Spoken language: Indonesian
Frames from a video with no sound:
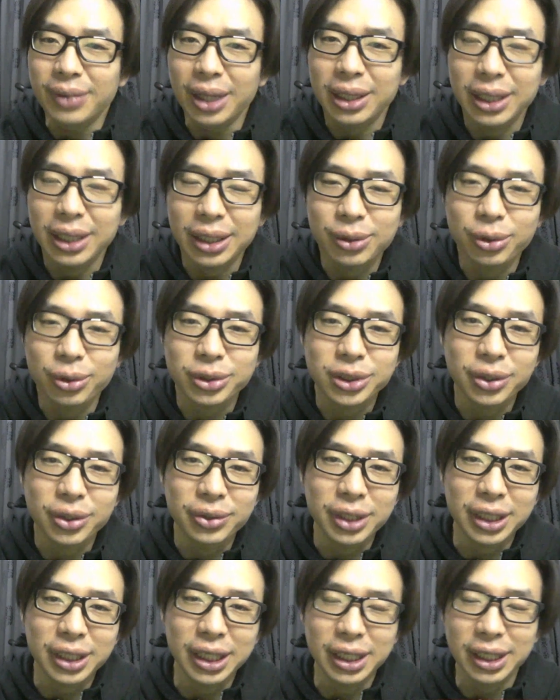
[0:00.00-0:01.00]
ya Luxio
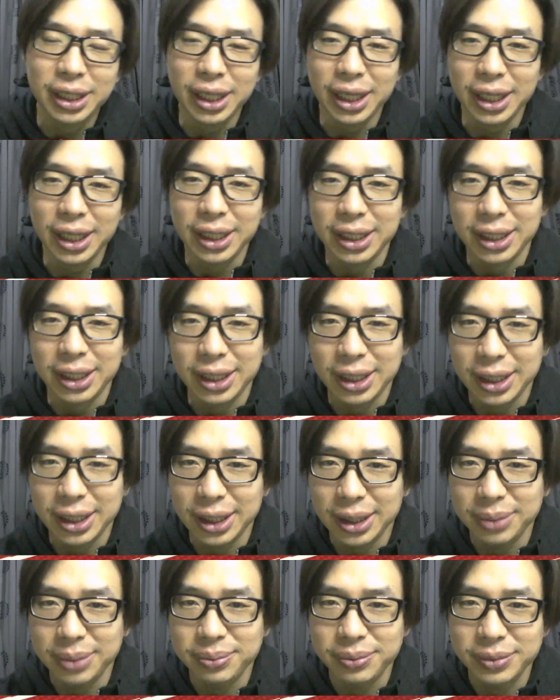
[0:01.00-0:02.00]
di kiri
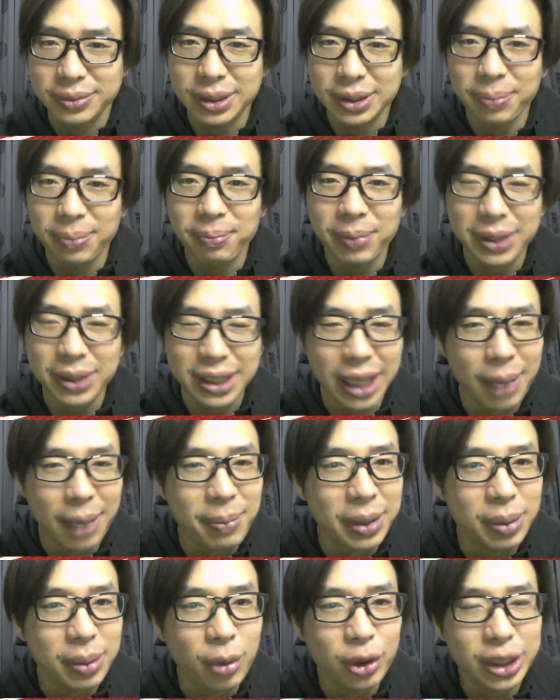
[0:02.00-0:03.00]
um, sempat
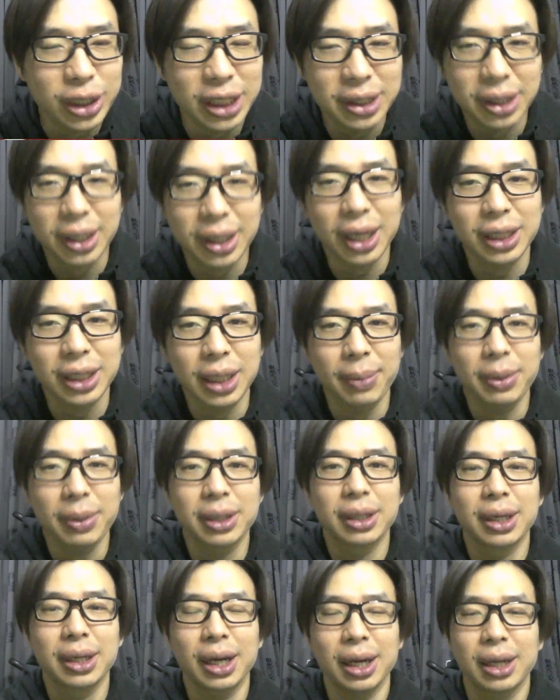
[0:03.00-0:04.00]
hampir mau cedera tapi
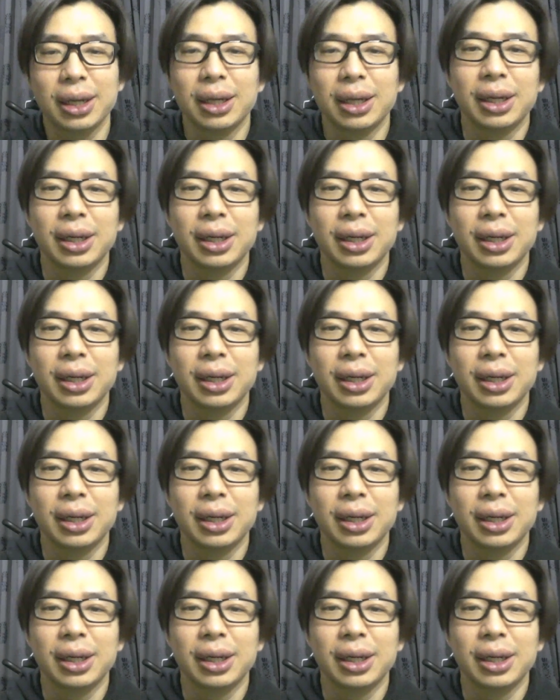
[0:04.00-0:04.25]
enggak